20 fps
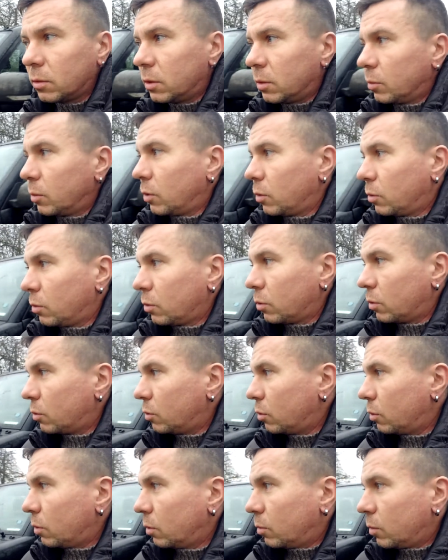зимой тоже
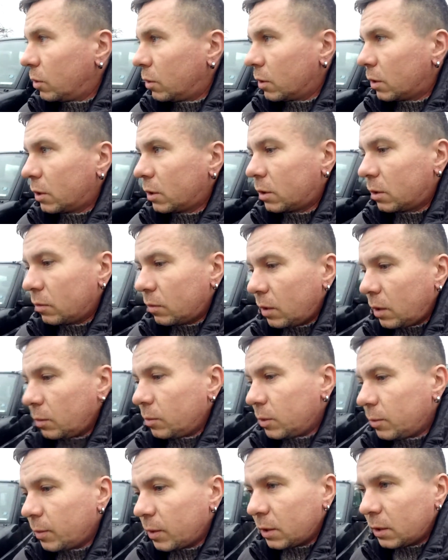что-нибудь
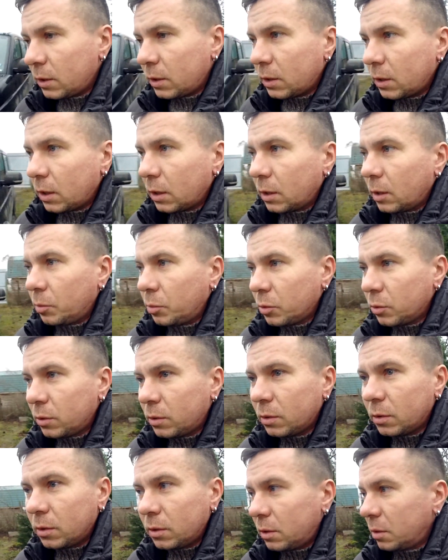накошеварим. Смотрите, как
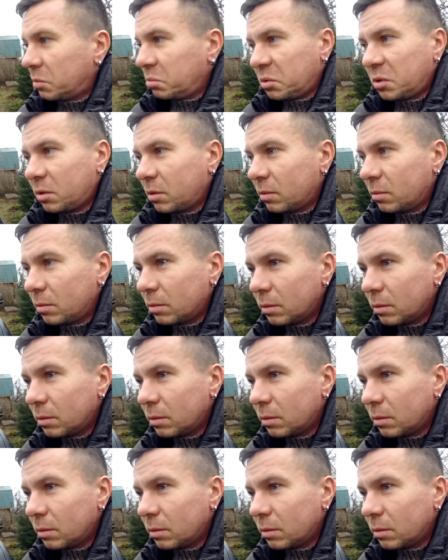капуста до сих пор.